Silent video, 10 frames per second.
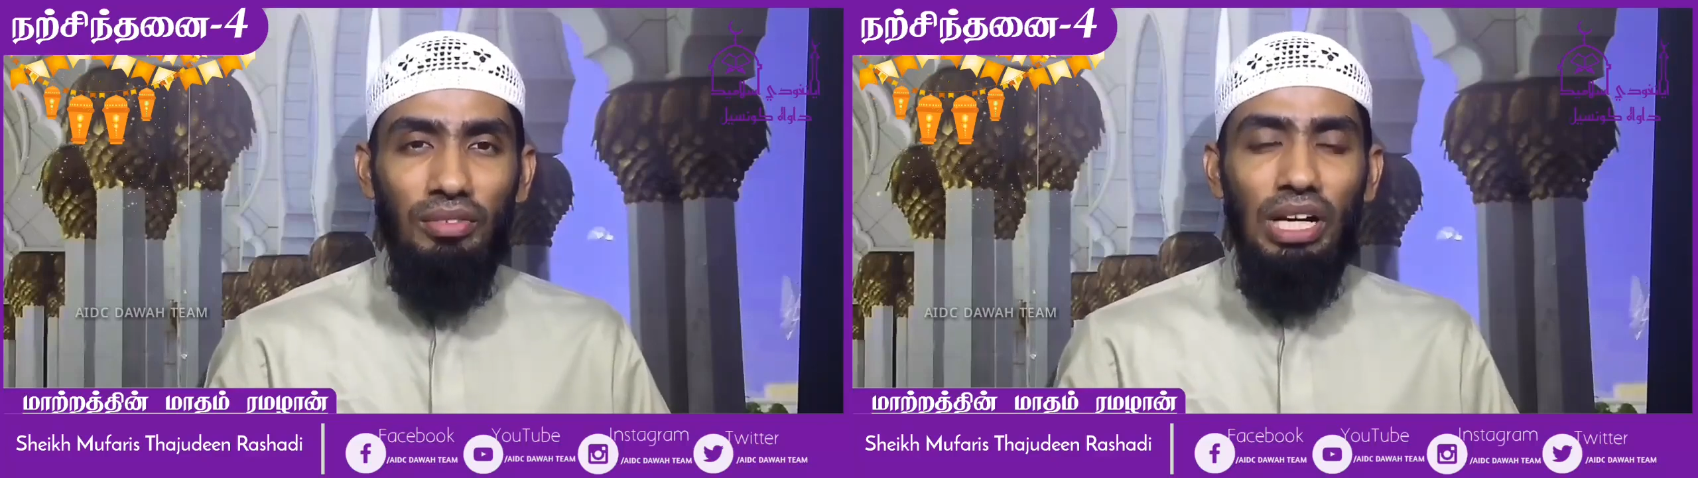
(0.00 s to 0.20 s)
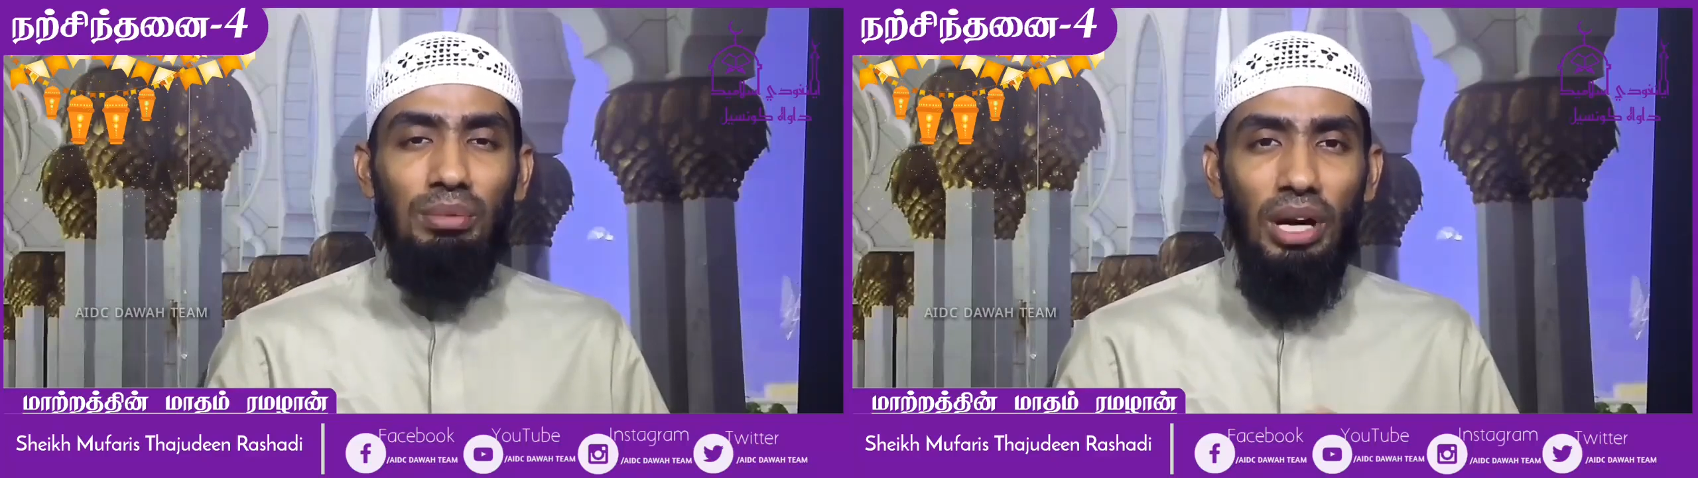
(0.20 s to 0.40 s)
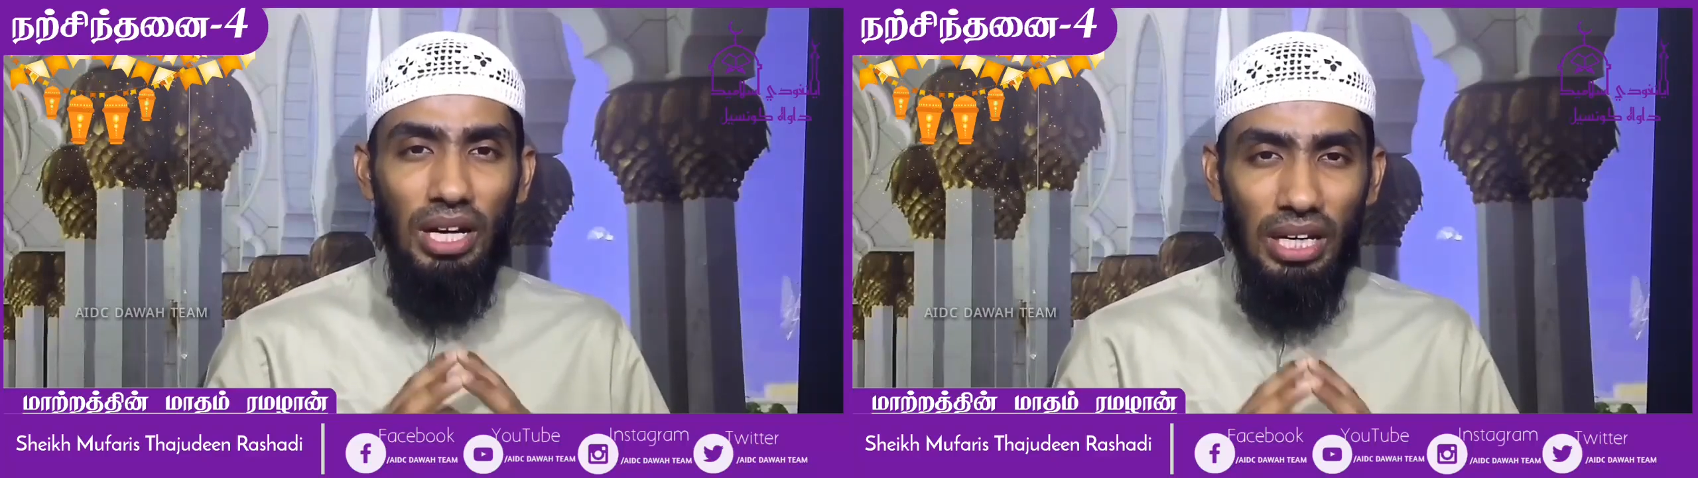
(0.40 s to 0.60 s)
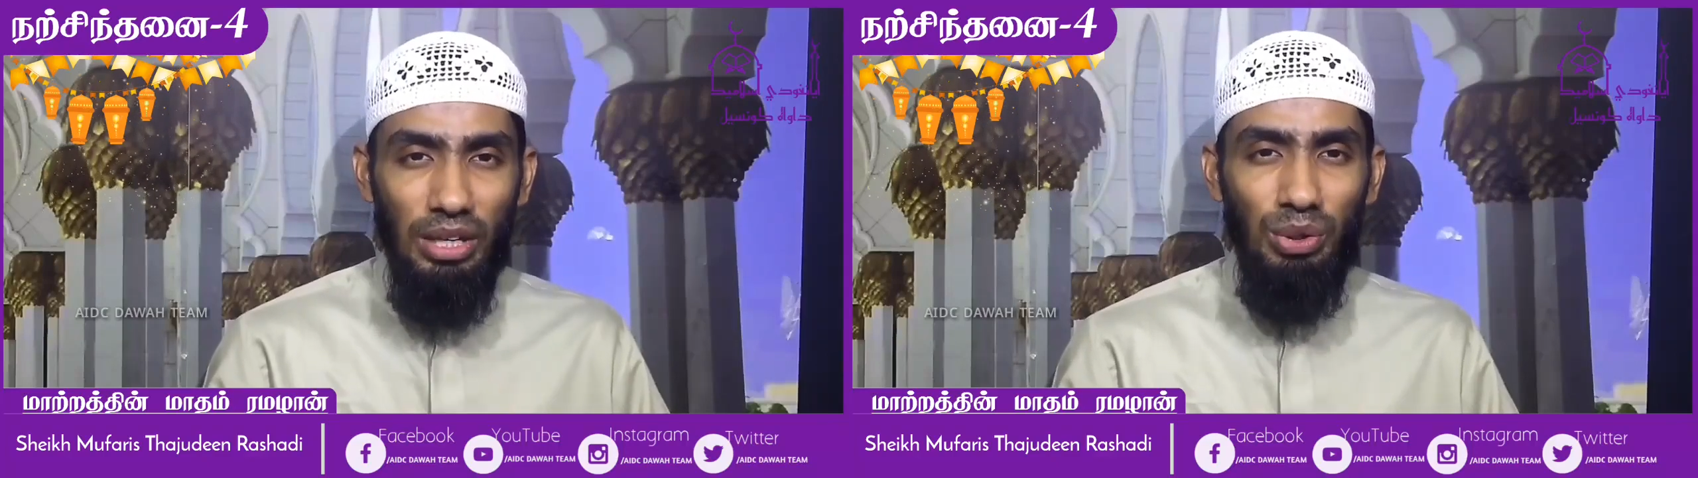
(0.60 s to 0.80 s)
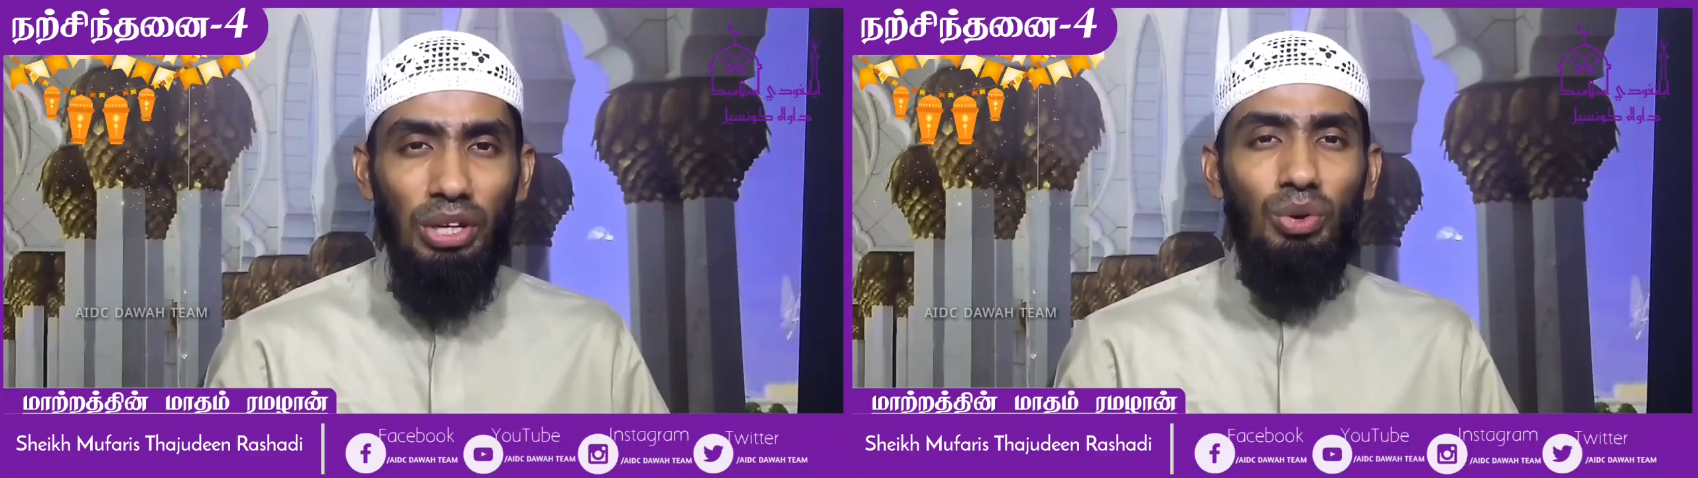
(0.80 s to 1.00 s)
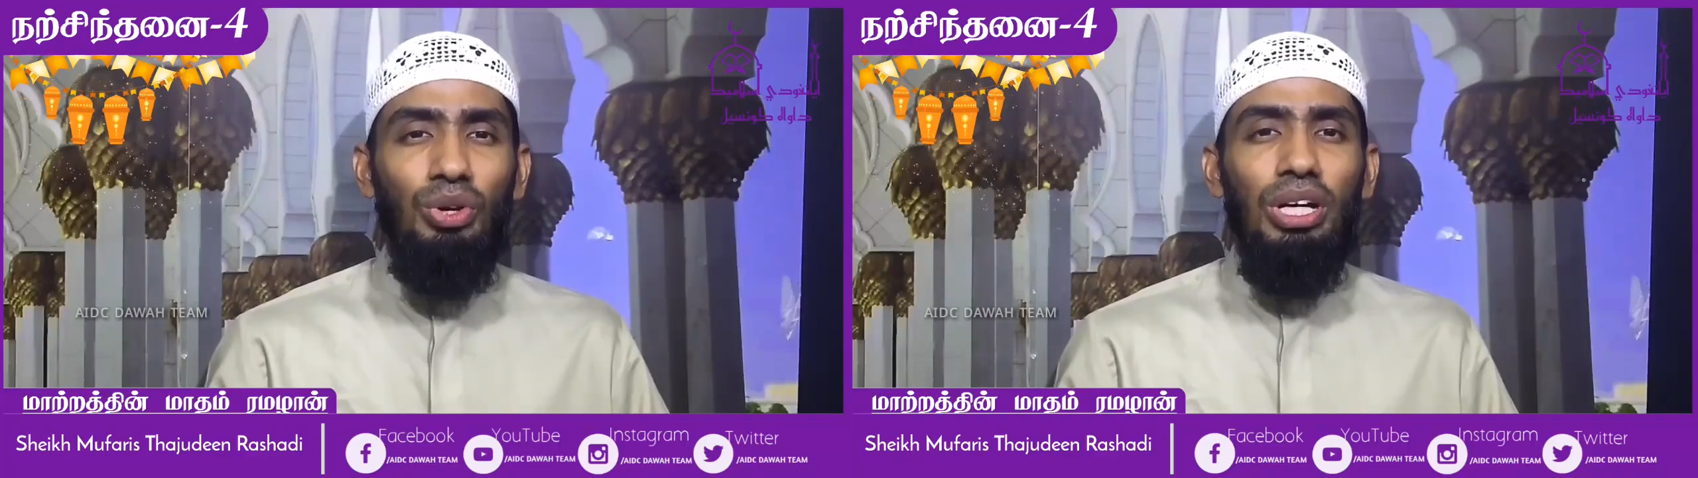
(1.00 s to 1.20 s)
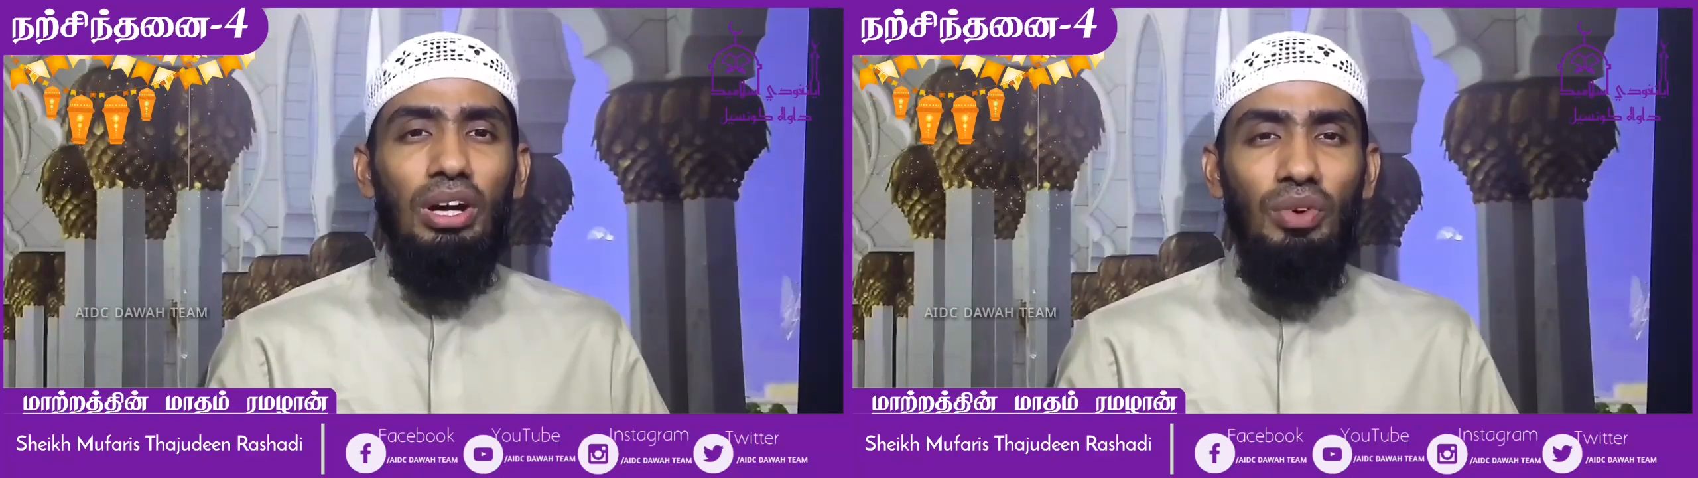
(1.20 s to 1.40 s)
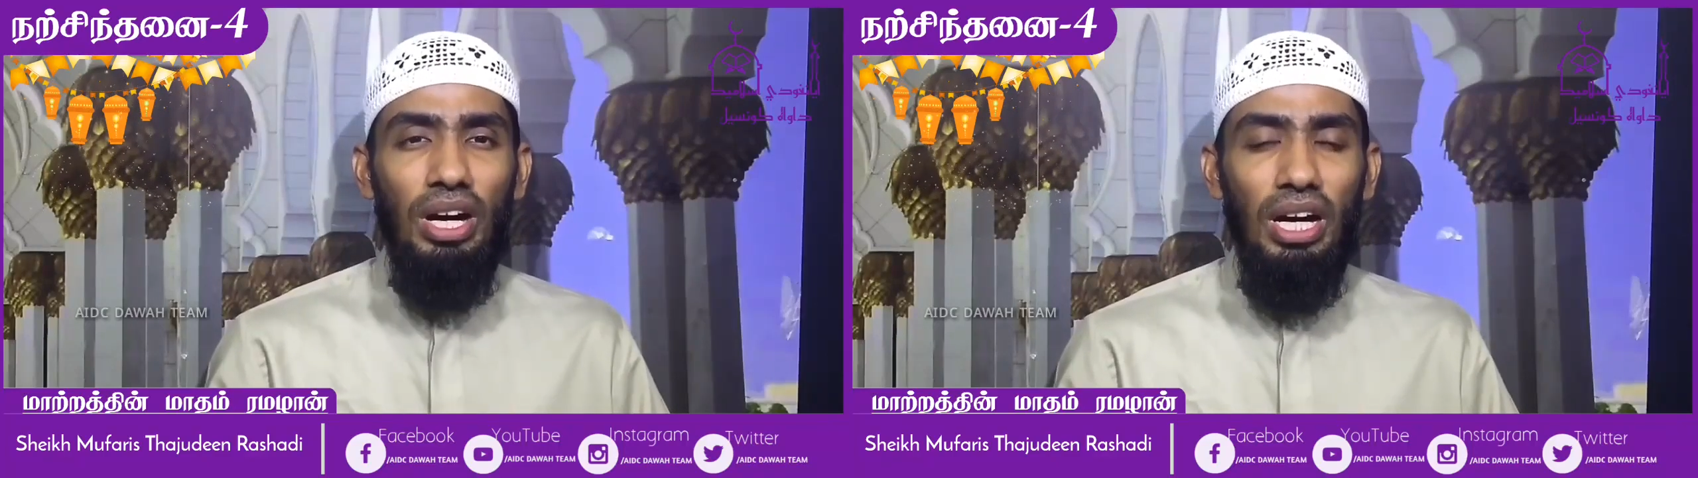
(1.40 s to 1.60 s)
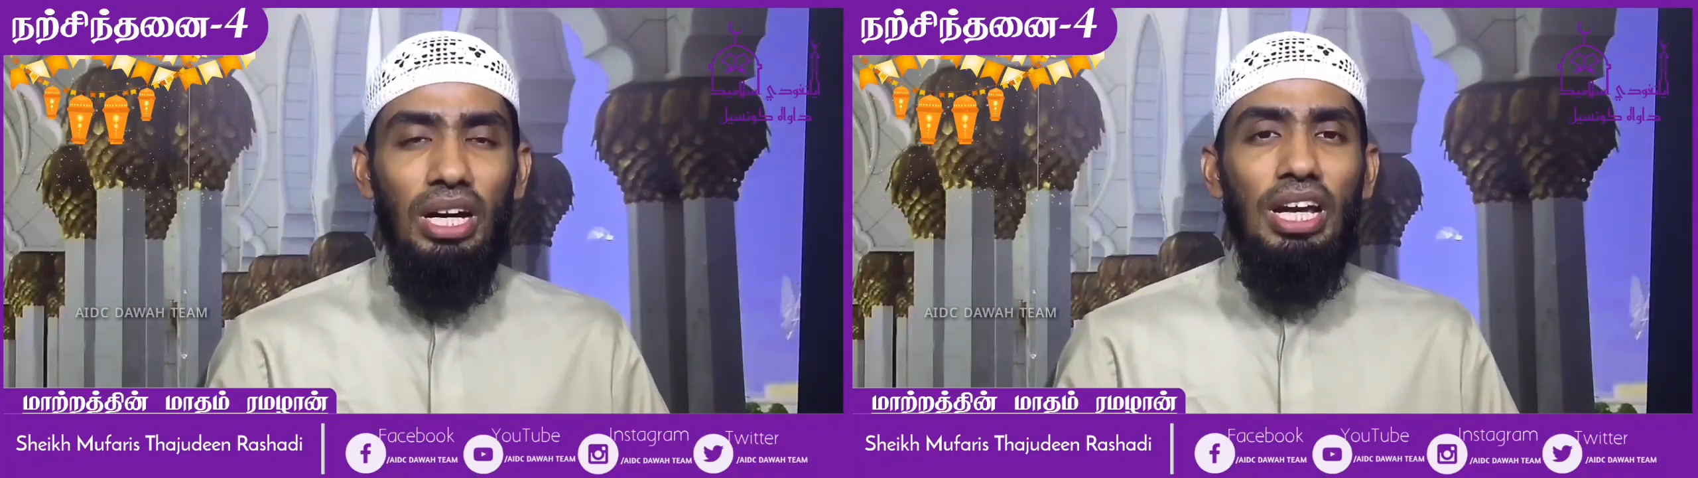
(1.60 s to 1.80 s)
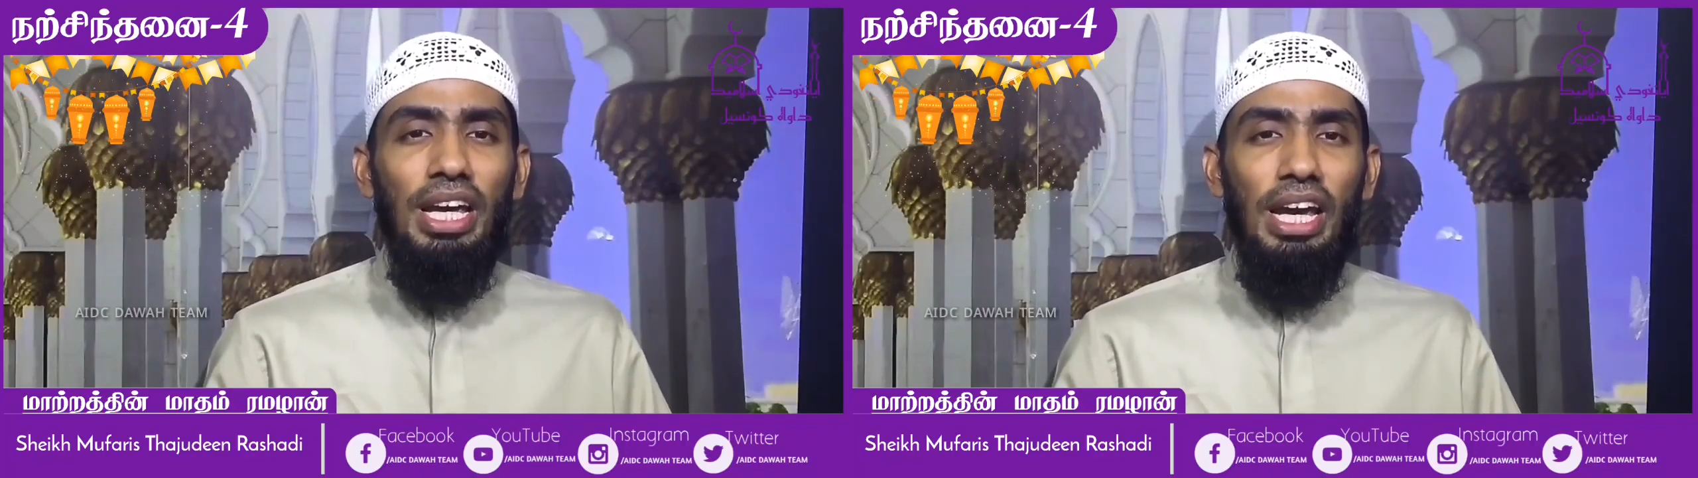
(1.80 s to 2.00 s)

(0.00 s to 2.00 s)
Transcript: வழிபாடுகள் எங்களுடைய கொடுக்கல் வாங்கல்